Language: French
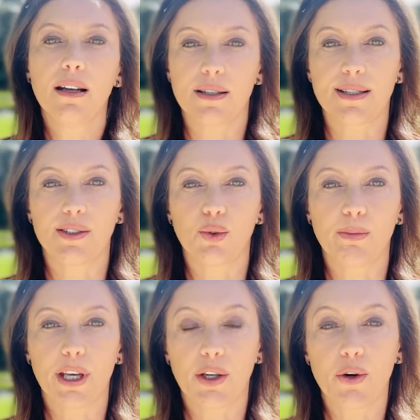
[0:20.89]
Ainsi que
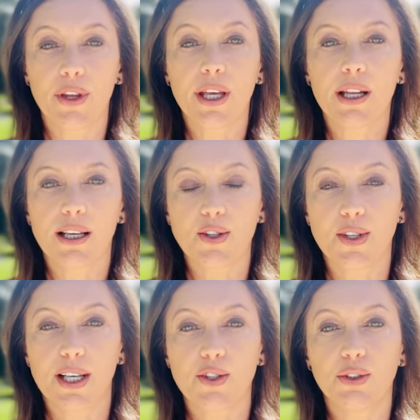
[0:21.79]
et
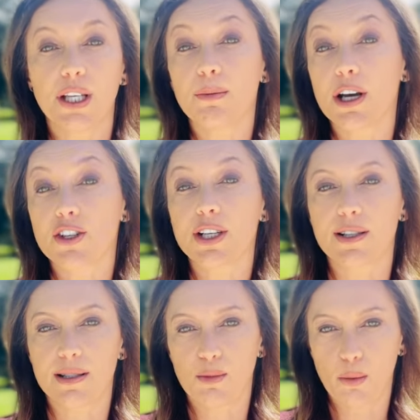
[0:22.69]
l'association Imagine
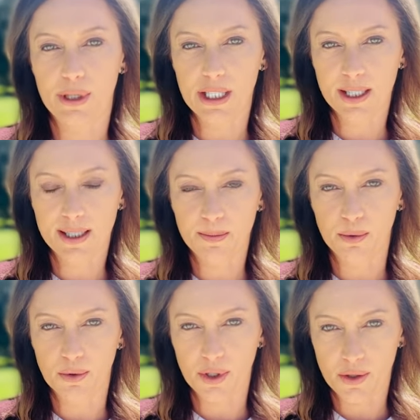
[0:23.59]
se mobilise
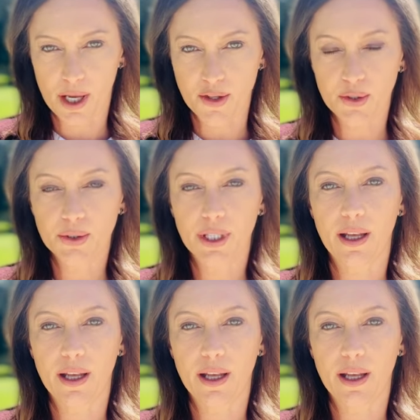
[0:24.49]
pour l'occasion